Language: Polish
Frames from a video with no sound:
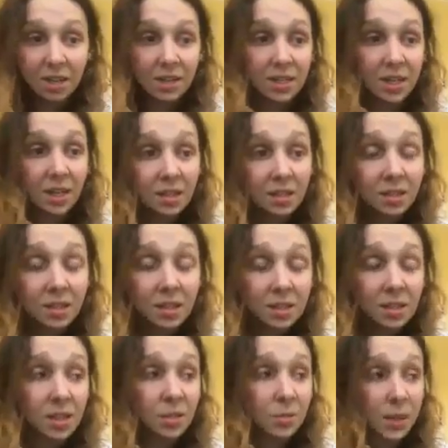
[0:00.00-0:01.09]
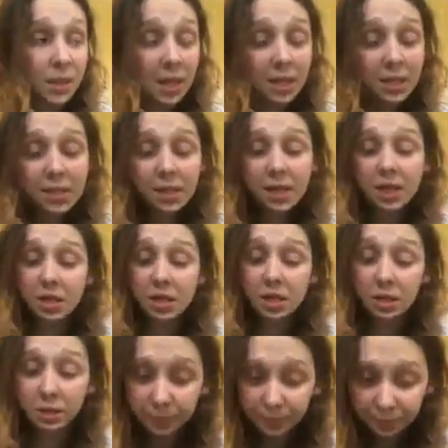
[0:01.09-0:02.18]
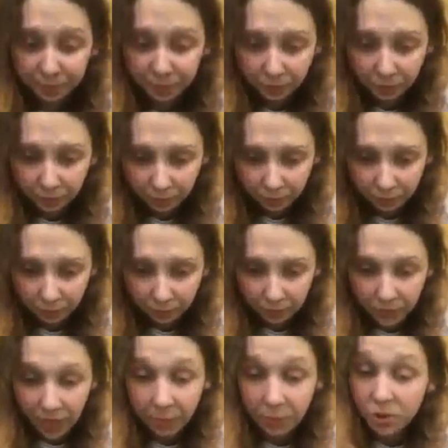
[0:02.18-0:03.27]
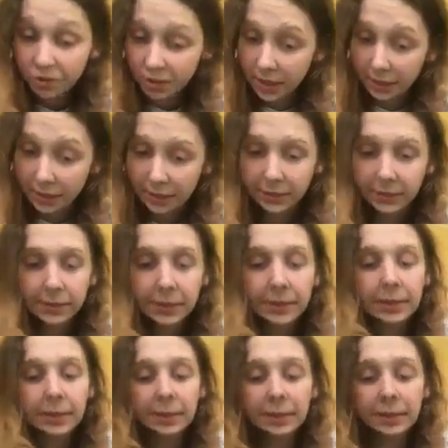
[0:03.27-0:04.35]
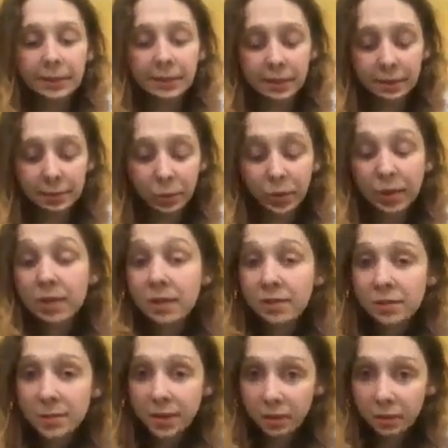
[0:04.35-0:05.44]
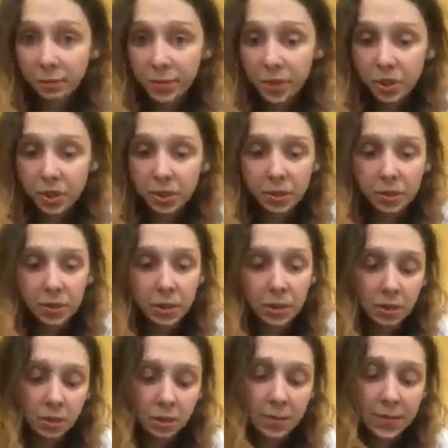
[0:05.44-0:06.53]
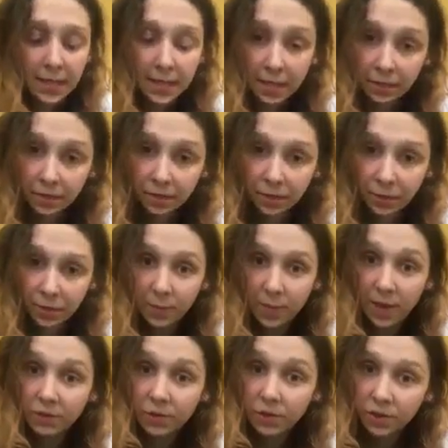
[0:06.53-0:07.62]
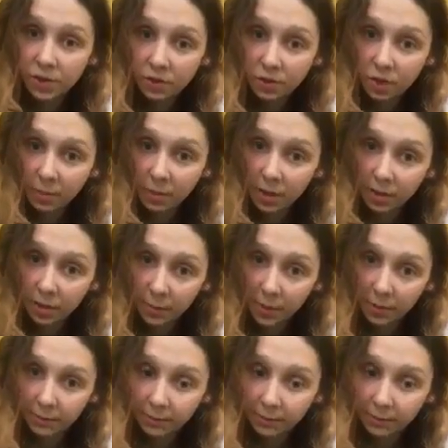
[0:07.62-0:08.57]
W jeden ze szpitali zakaźnych, tak mi się wydaje, E, był na tyle wspaniałomyślny, e, żeby zalecić, sprawdźcie, czy nie ma grypy.